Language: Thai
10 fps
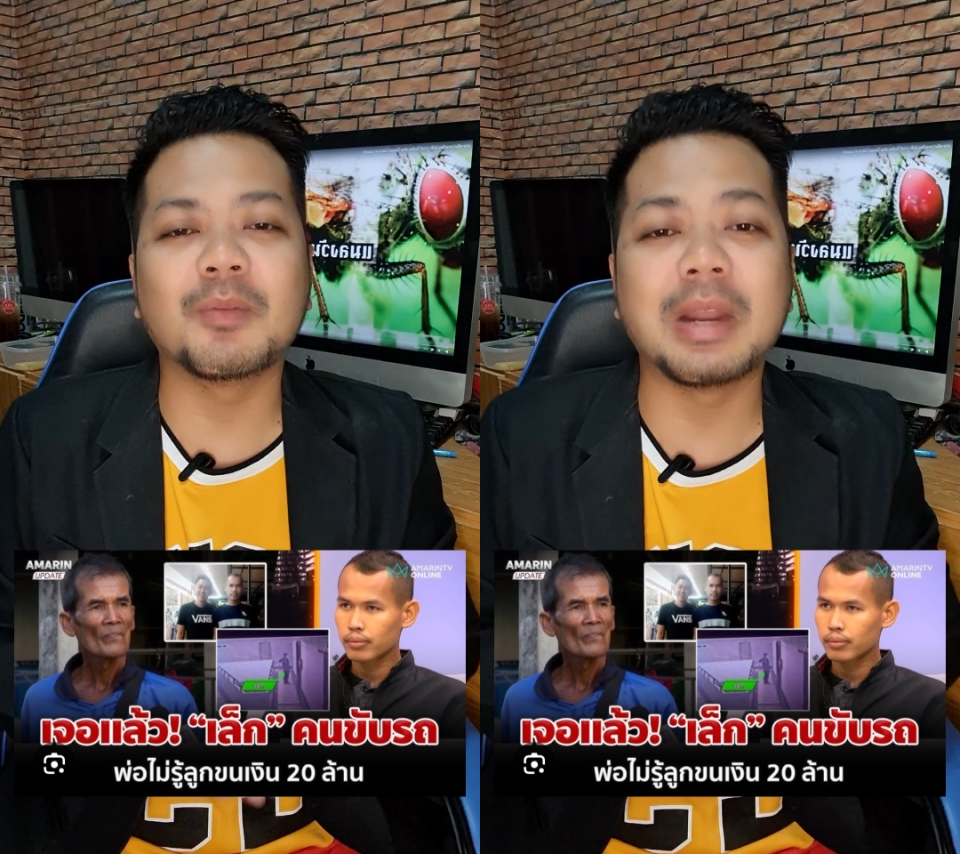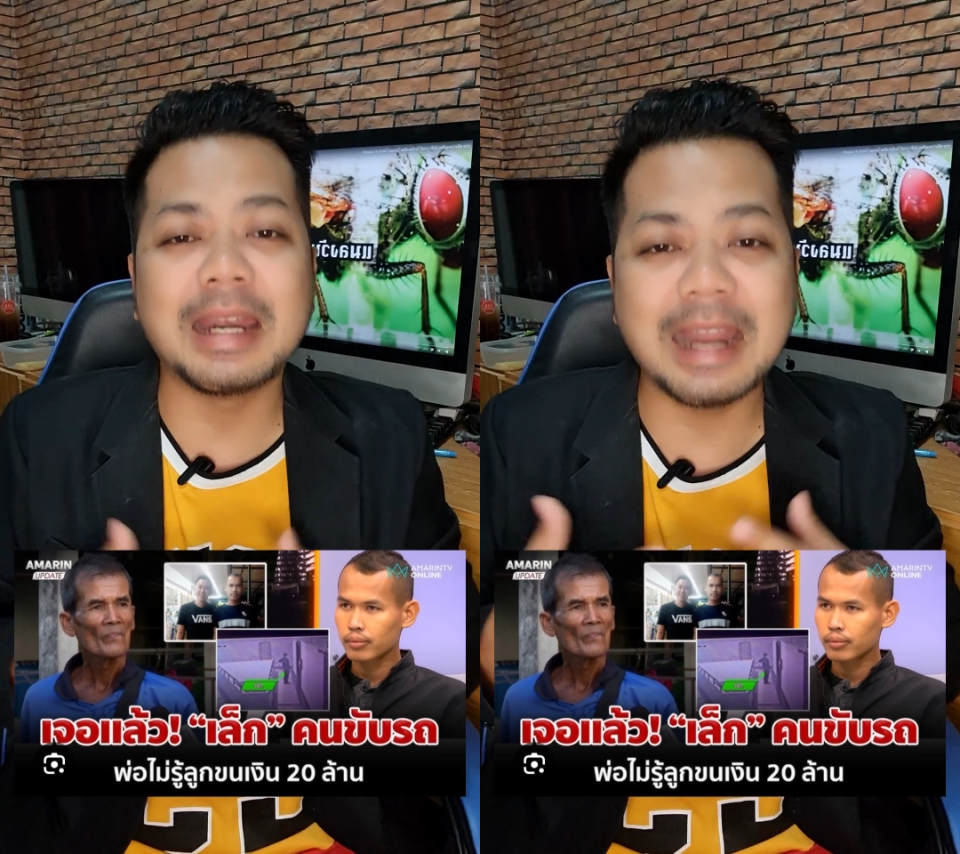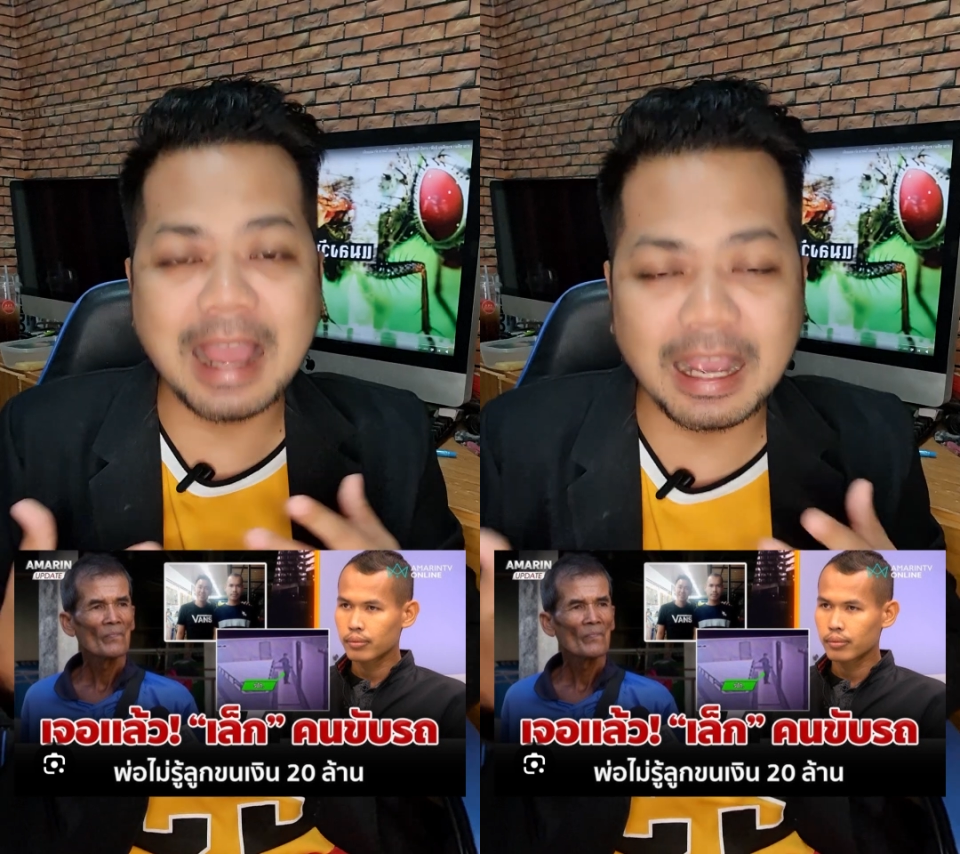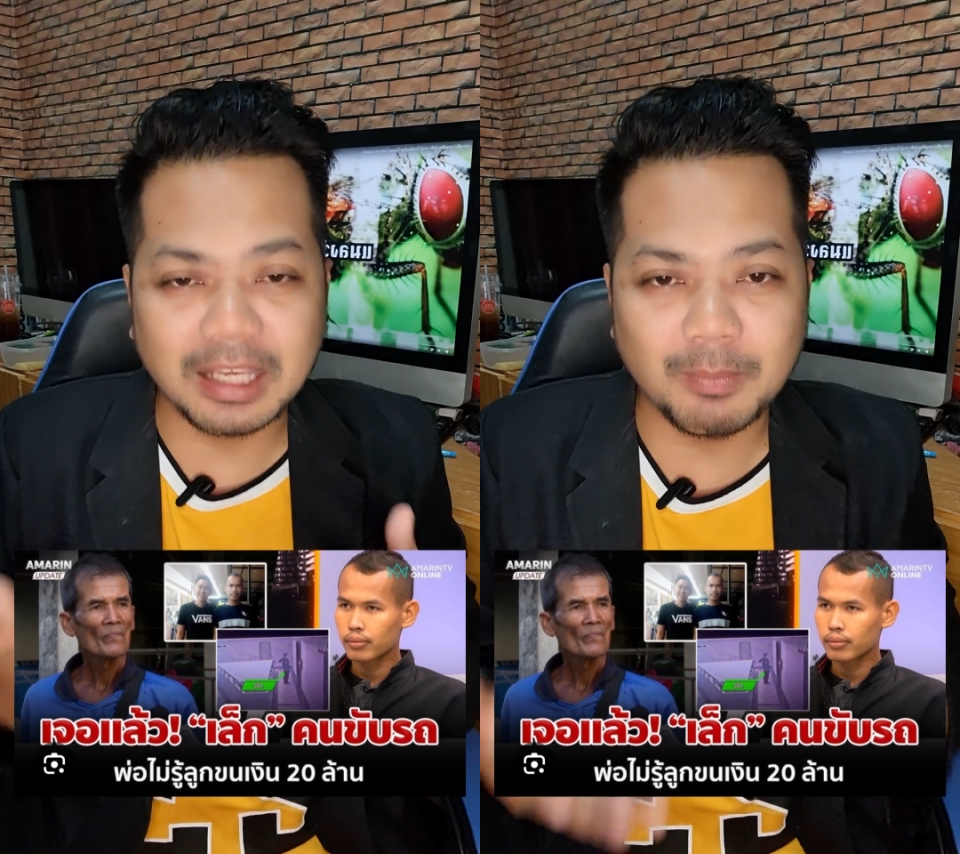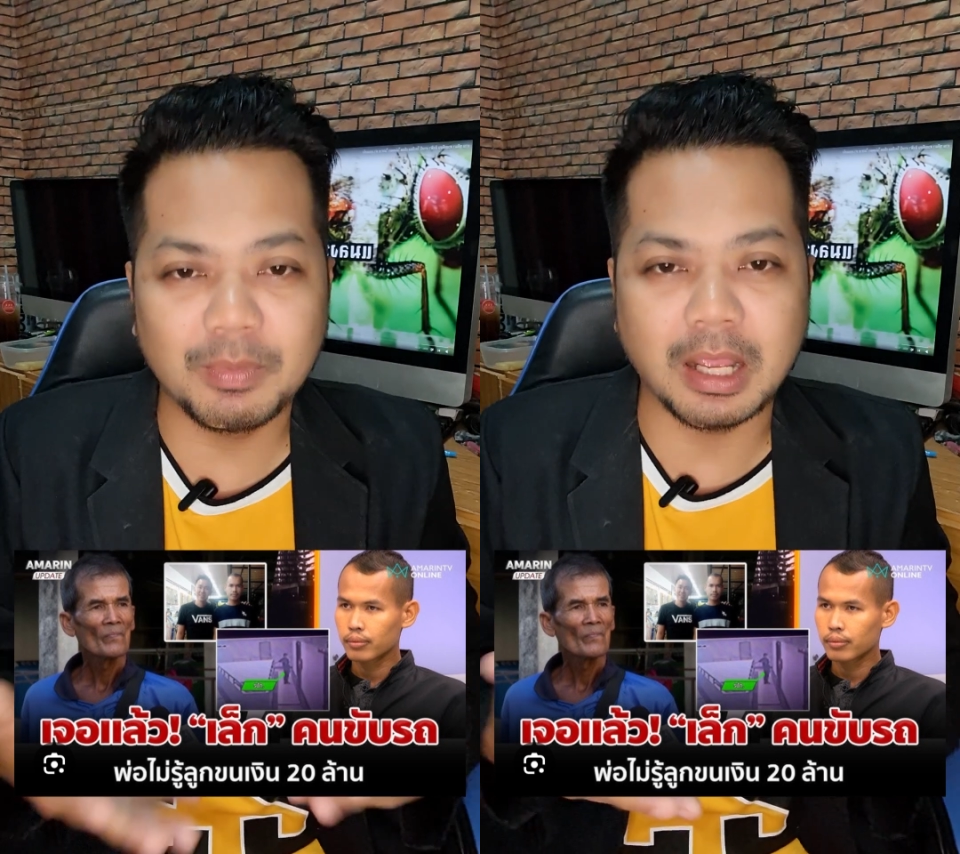ที่มันน่า
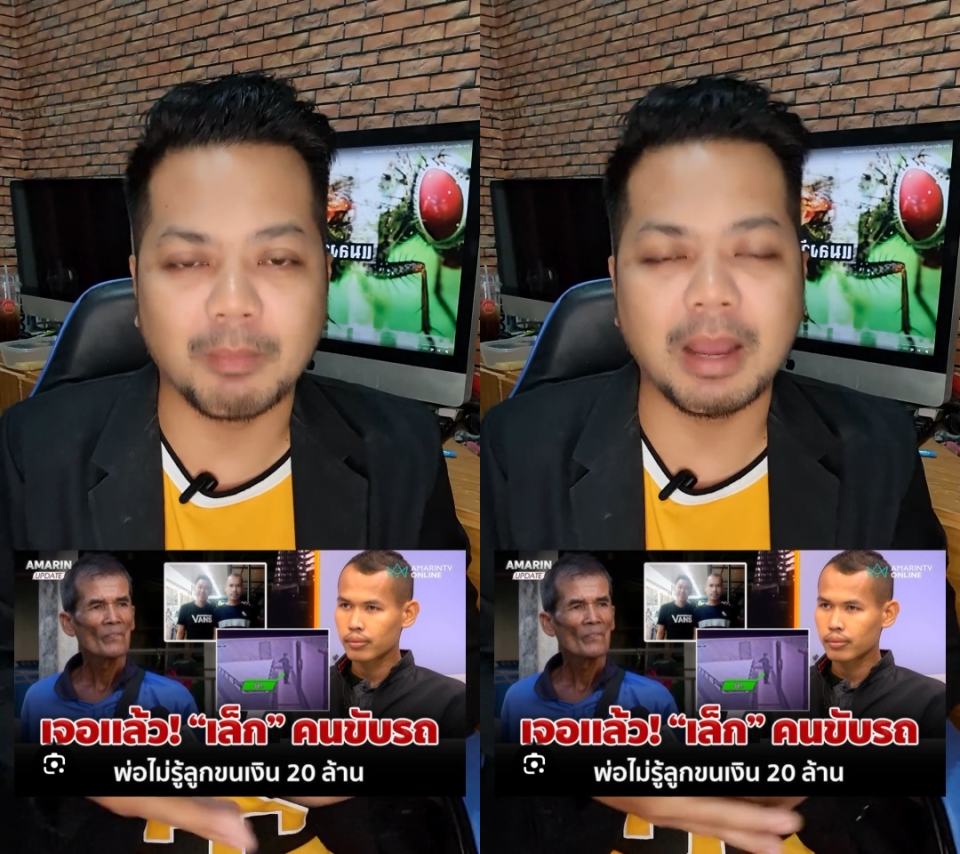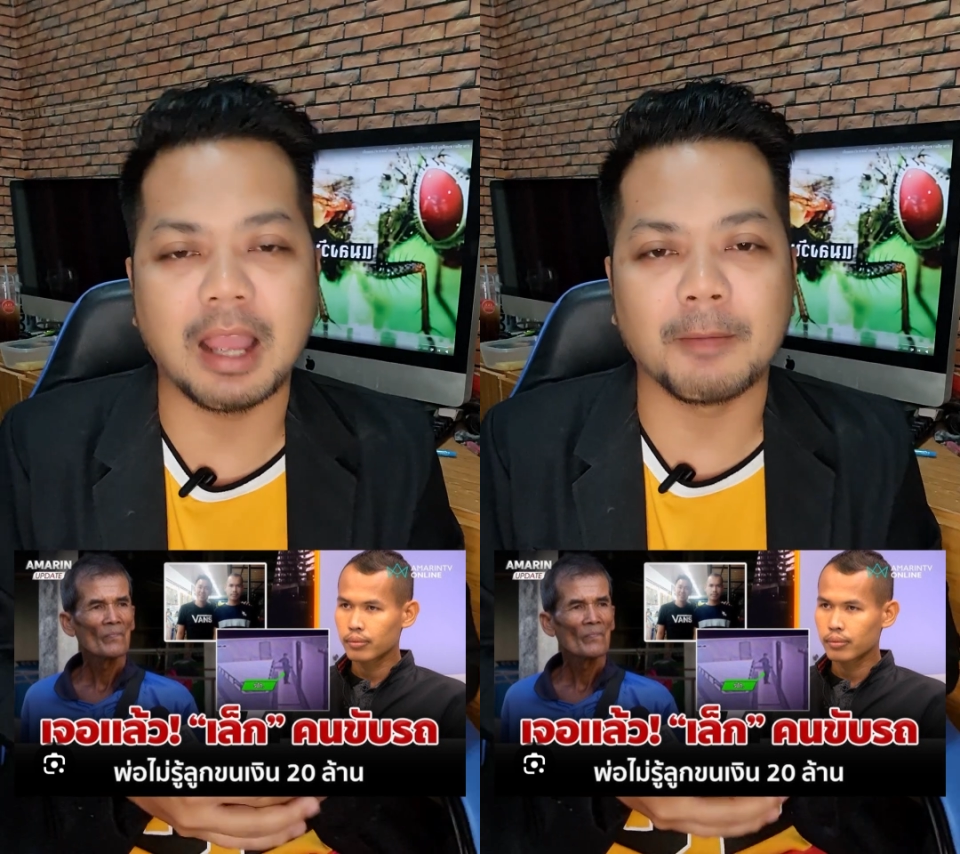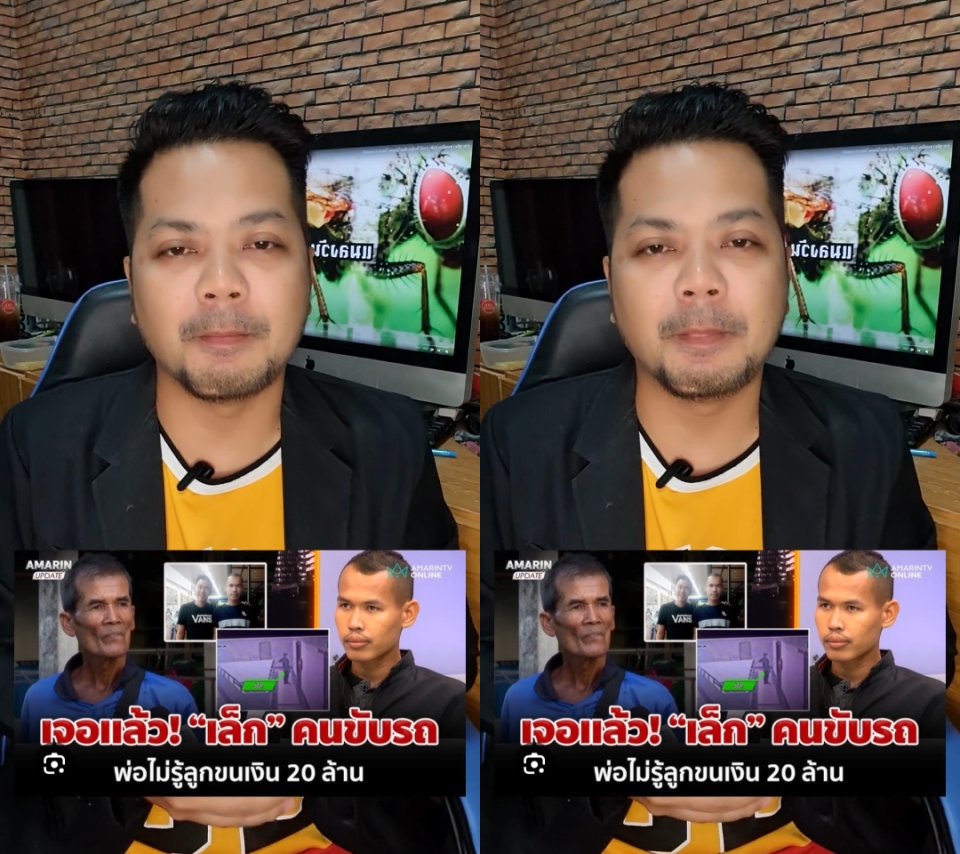คิดเป็นอย่างมาก